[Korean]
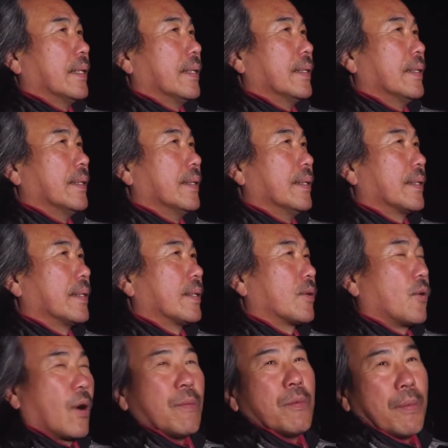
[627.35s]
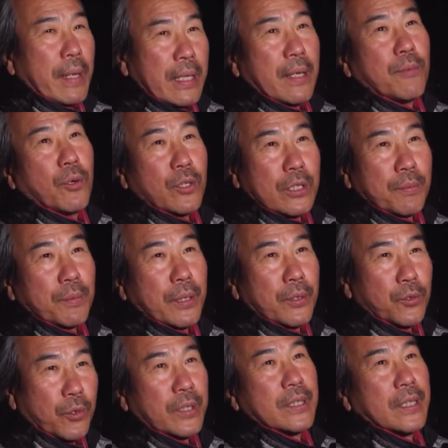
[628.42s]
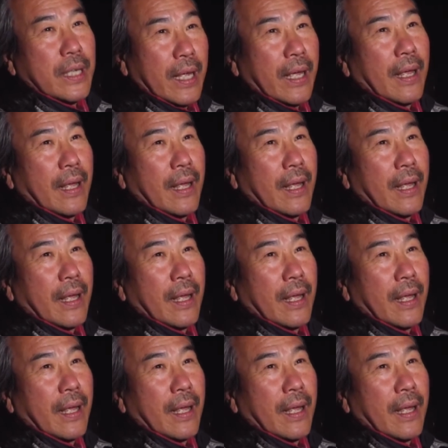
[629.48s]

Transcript: 어, 그걸 꼭 한번 만나보고 싶어요. 죽기 전에.